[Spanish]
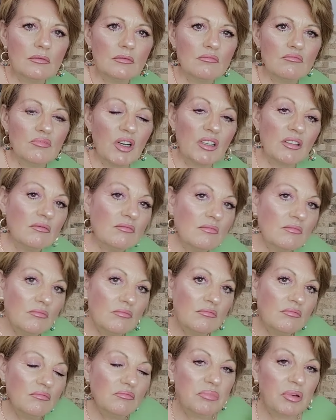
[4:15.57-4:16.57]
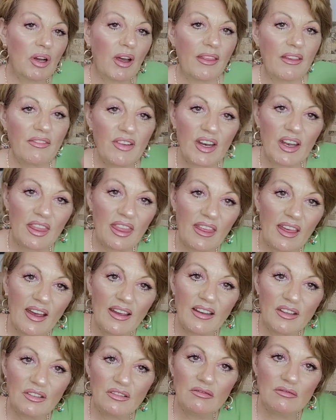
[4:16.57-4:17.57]
Bueno, poca diferencia
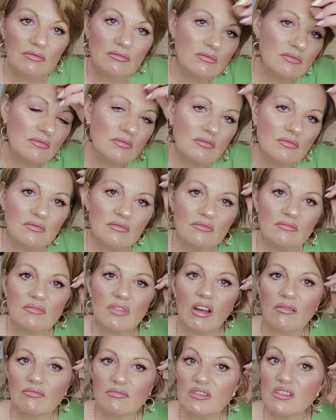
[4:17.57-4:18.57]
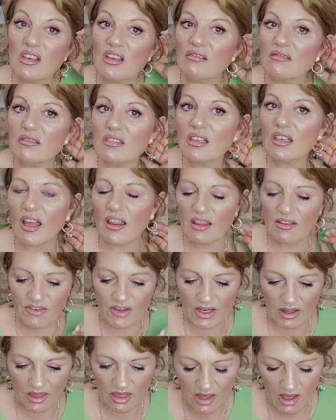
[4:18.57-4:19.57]
hay, ¿no? No, sí, sí que hay
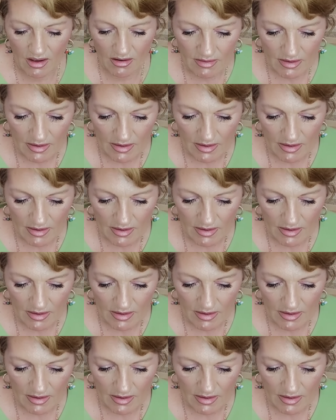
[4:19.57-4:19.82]
diferencia.